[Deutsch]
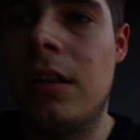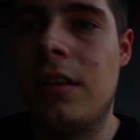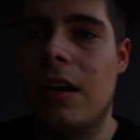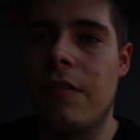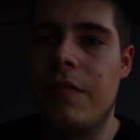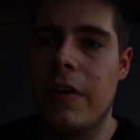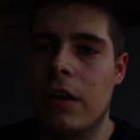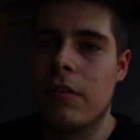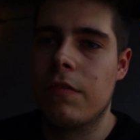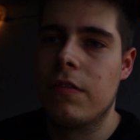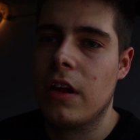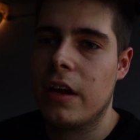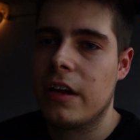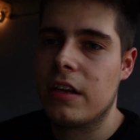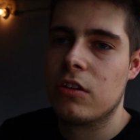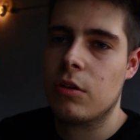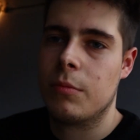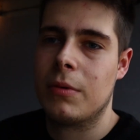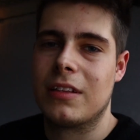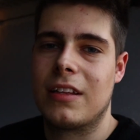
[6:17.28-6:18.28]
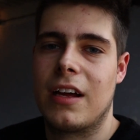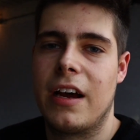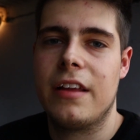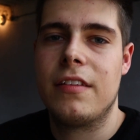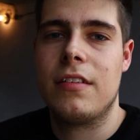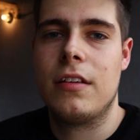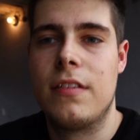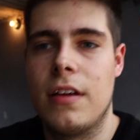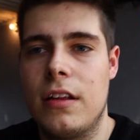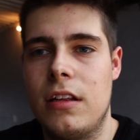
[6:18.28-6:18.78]
Da wären vielleicht nochmal
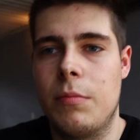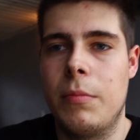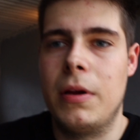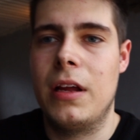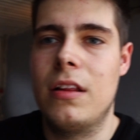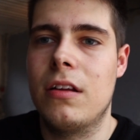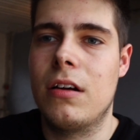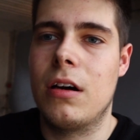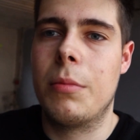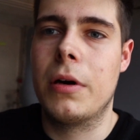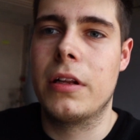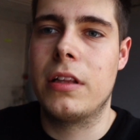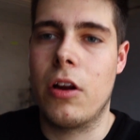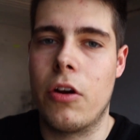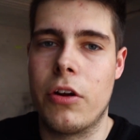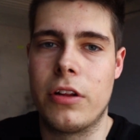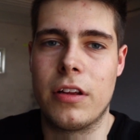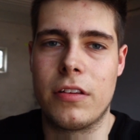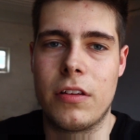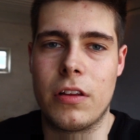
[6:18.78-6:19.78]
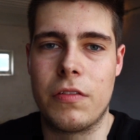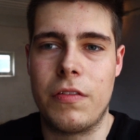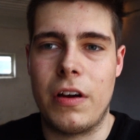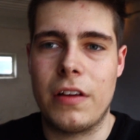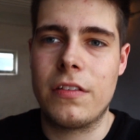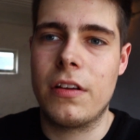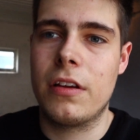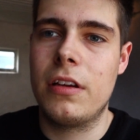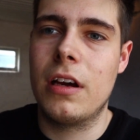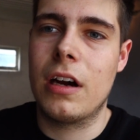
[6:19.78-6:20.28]
30 cm, aber dadurch, dass das
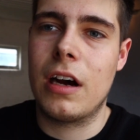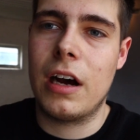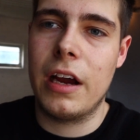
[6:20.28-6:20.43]
Wasser hier